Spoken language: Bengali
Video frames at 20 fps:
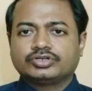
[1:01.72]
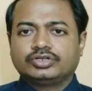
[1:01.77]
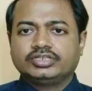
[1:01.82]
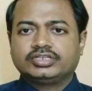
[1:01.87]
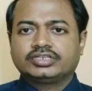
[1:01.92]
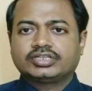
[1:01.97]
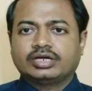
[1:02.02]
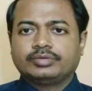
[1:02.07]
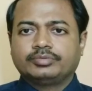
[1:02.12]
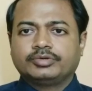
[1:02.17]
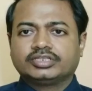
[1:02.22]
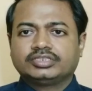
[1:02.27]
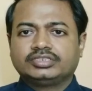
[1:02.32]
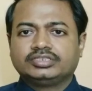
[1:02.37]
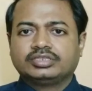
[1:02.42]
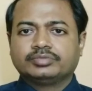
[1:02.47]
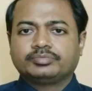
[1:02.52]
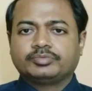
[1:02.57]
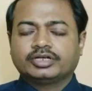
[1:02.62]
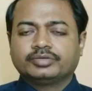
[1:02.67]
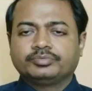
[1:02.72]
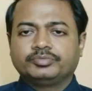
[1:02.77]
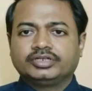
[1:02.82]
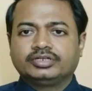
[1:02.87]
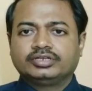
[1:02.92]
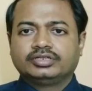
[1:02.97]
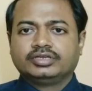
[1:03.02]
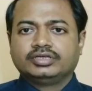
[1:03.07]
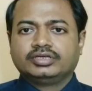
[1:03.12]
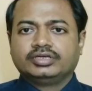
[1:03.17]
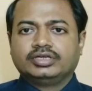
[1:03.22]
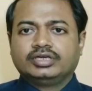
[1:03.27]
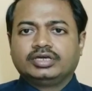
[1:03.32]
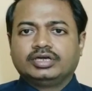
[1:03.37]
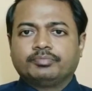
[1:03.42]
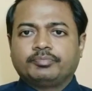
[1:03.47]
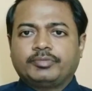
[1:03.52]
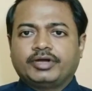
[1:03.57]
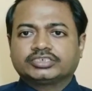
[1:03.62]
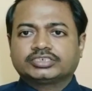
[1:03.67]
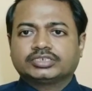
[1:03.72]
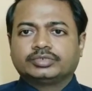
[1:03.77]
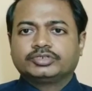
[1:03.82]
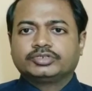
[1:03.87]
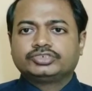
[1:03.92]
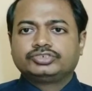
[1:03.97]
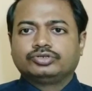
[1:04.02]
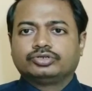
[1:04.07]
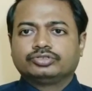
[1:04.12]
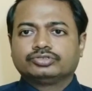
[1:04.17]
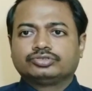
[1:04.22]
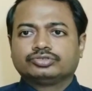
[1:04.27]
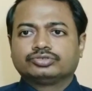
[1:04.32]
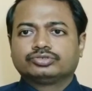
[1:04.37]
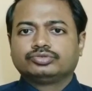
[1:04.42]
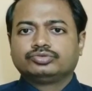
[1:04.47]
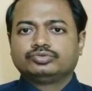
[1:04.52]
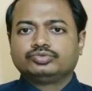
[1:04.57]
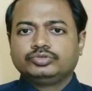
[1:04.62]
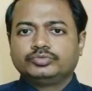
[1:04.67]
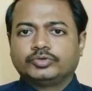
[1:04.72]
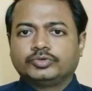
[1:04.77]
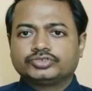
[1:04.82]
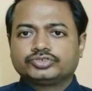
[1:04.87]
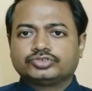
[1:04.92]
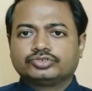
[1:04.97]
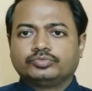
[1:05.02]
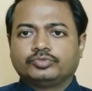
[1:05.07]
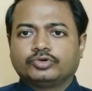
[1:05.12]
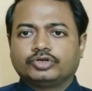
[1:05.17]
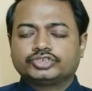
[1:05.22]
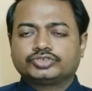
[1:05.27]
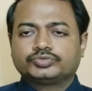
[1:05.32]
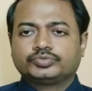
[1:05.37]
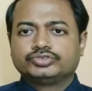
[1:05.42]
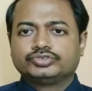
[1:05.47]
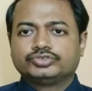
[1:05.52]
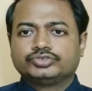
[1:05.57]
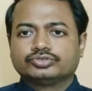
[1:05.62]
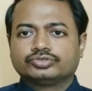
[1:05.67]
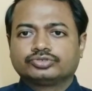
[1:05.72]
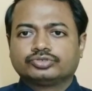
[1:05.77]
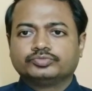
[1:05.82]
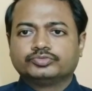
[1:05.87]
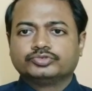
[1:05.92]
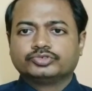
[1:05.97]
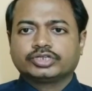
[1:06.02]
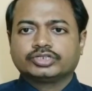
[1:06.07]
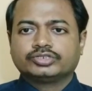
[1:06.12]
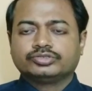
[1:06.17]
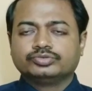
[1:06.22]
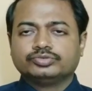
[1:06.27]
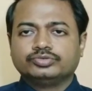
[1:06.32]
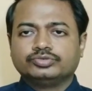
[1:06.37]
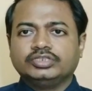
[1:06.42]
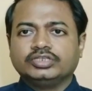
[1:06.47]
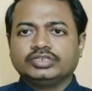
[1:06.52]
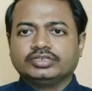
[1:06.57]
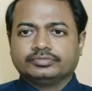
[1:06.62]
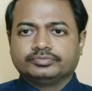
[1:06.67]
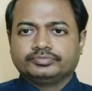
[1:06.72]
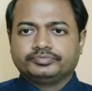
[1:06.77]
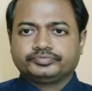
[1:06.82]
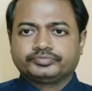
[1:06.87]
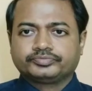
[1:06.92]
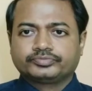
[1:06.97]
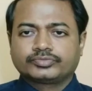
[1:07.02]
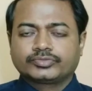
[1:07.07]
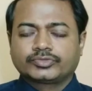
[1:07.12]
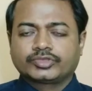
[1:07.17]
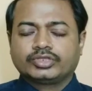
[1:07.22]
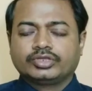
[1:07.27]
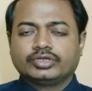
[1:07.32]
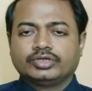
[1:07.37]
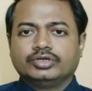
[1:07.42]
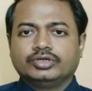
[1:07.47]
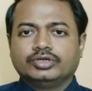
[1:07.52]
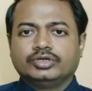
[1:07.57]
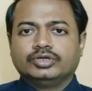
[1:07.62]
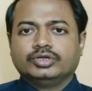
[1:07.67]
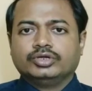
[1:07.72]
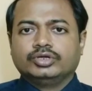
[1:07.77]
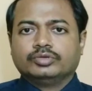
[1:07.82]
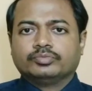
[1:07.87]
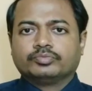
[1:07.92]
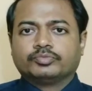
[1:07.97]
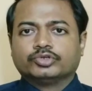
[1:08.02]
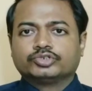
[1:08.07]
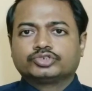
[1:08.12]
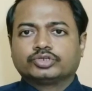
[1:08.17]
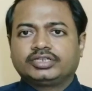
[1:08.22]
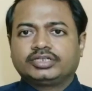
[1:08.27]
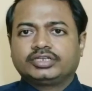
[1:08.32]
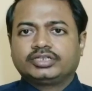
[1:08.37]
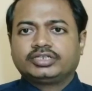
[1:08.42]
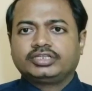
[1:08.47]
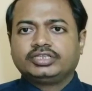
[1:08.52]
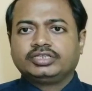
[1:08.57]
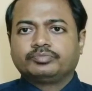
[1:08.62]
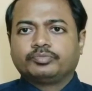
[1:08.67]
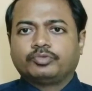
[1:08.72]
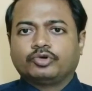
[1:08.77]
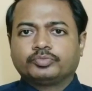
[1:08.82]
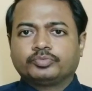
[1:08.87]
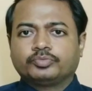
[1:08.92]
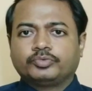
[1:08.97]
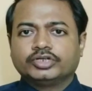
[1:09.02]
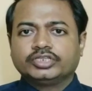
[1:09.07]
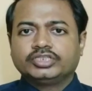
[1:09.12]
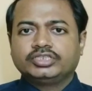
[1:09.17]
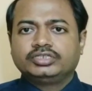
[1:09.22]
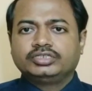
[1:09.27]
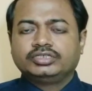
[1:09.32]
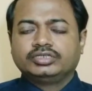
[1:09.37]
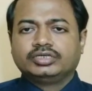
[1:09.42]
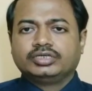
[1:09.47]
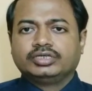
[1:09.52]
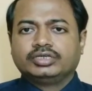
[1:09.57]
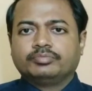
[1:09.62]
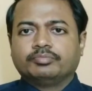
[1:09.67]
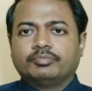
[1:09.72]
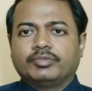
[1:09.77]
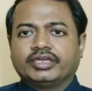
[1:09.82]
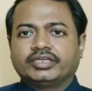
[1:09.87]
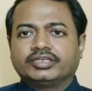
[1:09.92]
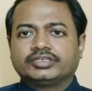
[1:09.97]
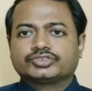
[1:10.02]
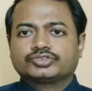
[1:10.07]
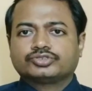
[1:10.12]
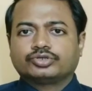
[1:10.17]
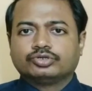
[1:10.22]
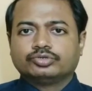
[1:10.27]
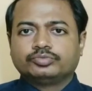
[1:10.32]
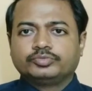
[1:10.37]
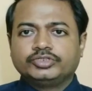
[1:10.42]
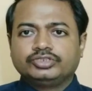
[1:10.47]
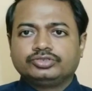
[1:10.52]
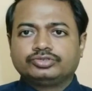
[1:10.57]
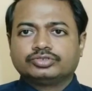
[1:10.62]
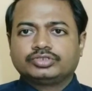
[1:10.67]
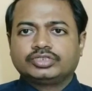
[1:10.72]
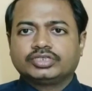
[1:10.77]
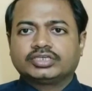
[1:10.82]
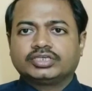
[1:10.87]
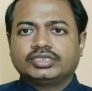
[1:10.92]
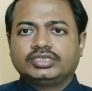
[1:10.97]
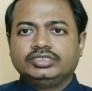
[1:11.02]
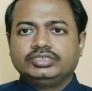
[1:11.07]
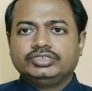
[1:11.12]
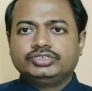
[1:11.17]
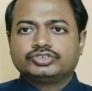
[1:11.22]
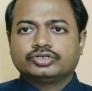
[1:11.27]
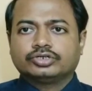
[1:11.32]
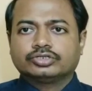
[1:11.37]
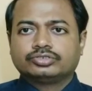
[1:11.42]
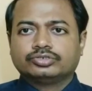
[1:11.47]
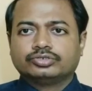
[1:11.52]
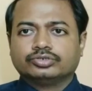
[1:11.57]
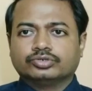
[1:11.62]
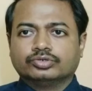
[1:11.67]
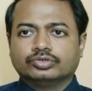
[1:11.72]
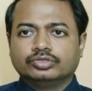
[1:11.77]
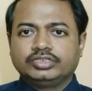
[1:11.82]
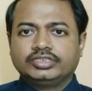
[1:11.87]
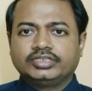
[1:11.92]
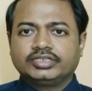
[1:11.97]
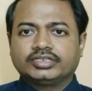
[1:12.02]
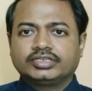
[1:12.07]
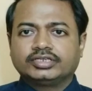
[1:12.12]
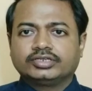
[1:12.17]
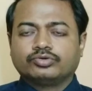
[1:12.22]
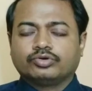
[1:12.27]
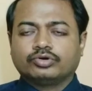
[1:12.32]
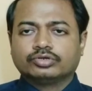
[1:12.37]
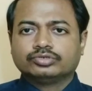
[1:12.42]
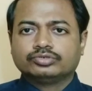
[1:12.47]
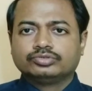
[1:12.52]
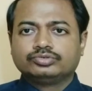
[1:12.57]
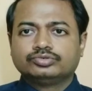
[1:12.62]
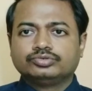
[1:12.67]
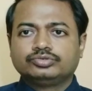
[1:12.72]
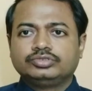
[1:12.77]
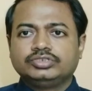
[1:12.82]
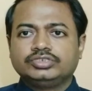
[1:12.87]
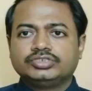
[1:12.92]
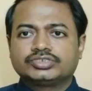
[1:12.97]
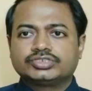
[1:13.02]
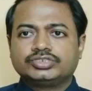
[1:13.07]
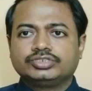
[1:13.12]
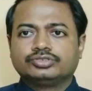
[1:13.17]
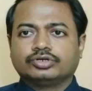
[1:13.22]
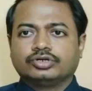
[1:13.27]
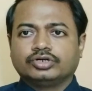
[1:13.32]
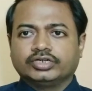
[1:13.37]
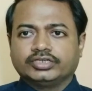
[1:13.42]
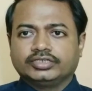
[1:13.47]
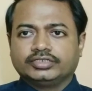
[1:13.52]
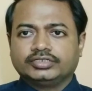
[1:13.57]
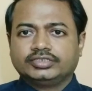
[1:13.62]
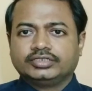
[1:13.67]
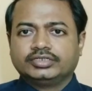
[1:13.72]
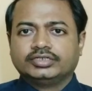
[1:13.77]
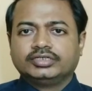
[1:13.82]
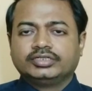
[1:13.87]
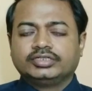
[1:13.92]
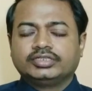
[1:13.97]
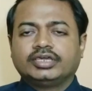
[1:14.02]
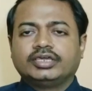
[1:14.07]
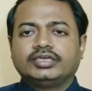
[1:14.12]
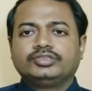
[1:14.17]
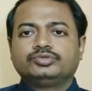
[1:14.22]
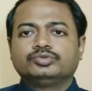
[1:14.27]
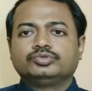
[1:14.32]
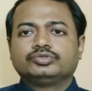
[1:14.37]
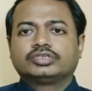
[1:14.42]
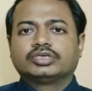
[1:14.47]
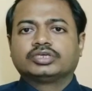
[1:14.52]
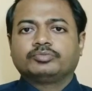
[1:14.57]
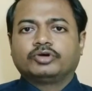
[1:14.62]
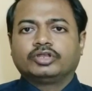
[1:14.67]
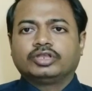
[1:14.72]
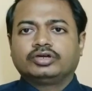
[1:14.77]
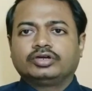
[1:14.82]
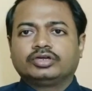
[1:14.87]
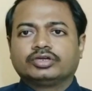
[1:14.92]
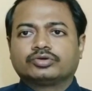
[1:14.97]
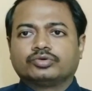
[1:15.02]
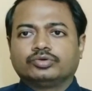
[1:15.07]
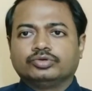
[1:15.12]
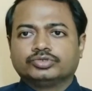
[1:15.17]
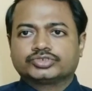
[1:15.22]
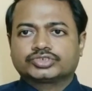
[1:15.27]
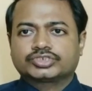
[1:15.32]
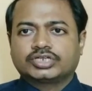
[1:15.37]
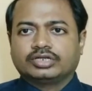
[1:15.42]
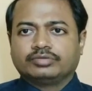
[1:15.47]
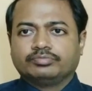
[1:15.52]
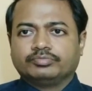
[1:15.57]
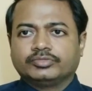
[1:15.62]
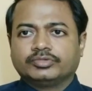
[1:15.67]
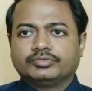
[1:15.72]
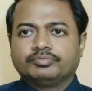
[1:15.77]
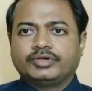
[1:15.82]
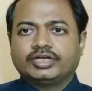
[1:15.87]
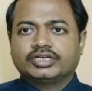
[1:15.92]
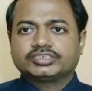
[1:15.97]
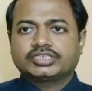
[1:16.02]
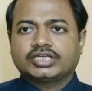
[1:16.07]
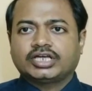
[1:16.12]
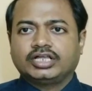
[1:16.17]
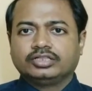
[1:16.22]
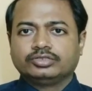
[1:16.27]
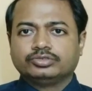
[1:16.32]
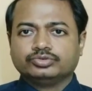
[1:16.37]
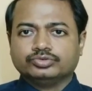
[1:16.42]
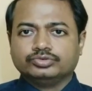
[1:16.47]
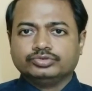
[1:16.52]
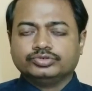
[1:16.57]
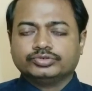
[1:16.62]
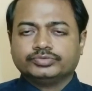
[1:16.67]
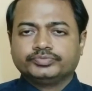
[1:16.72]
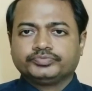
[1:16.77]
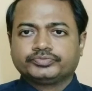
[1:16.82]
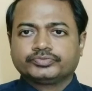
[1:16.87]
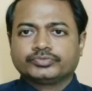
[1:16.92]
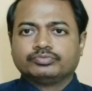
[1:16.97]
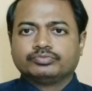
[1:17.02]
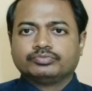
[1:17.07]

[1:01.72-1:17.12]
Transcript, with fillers: সেমি সলিড খাবার দিতে পারবেন পাশাপাশি অন্তত দুই বছর বয়স পর্যন্ত বুকের দুধ দিন প্রসবের ঠিক পরপরই মায়ের স্তনবৃন্ত থেকে ঈষৎ হলদেটে ঘন দুধ মিশ্রিত হয় এই দুধকে বলা হয় কোলোস্ট্রাম বা শাল দুধ